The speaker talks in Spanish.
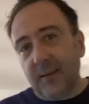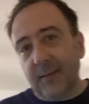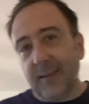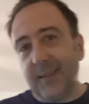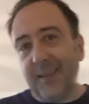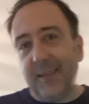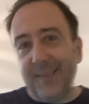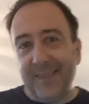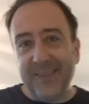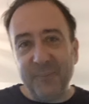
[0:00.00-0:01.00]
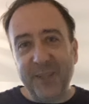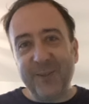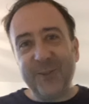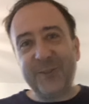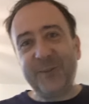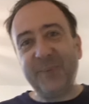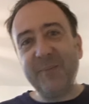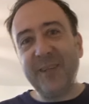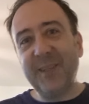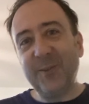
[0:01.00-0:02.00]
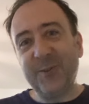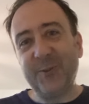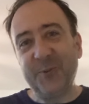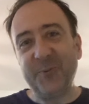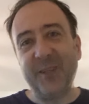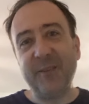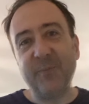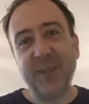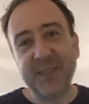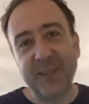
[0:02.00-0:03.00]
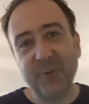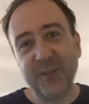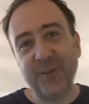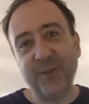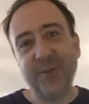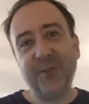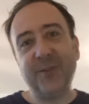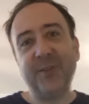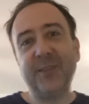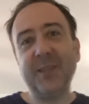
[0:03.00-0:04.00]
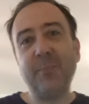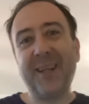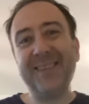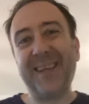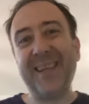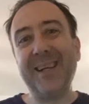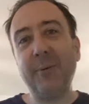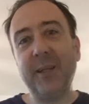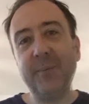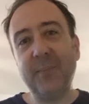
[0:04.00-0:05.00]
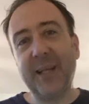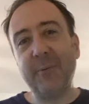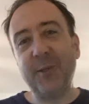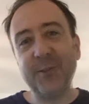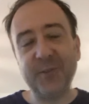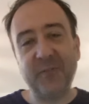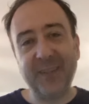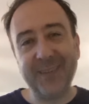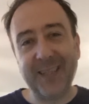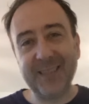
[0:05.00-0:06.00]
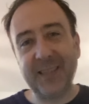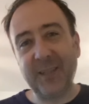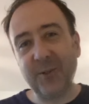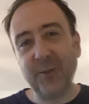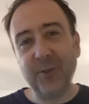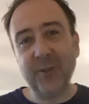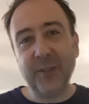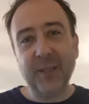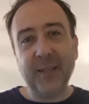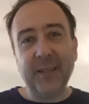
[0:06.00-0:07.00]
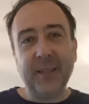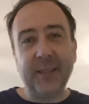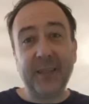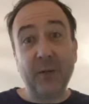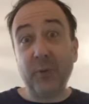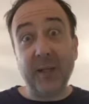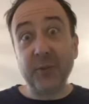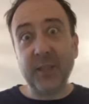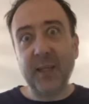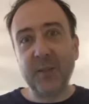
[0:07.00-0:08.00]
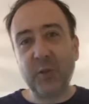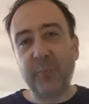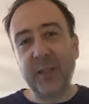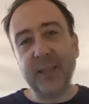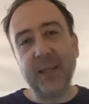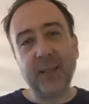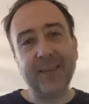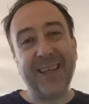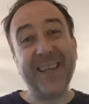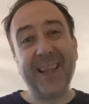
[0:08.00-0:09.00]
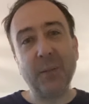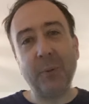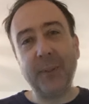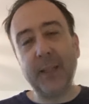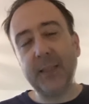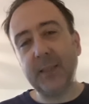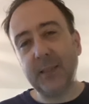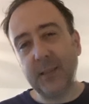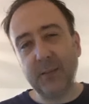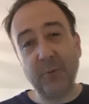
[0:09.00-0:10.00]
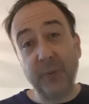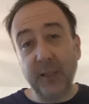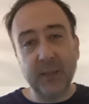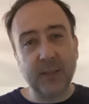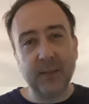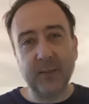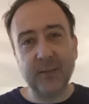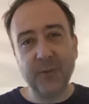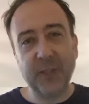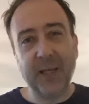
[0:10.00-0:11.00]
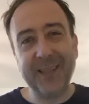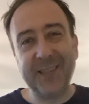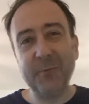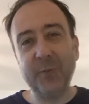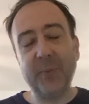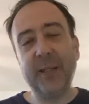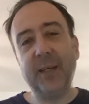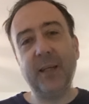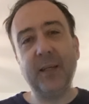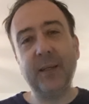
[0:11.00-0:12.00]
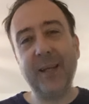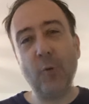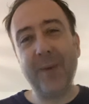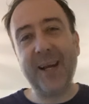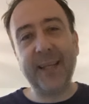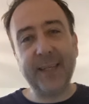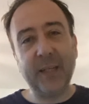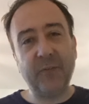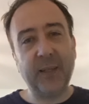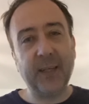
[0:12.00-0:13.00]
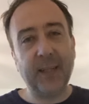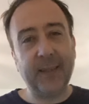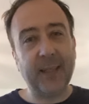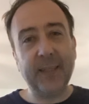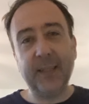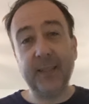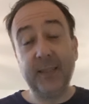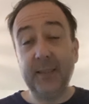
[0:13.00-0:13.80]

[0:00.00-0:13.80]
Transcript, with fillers: ¿Qué tal, amigos? Bienvenidos una vez más a nuestro siempre entrañable, maravilloso, fantástico y que nunca nos deja de sorprender taller de bebidas. Como veis, los adjetivos para enumerar y calificar al taller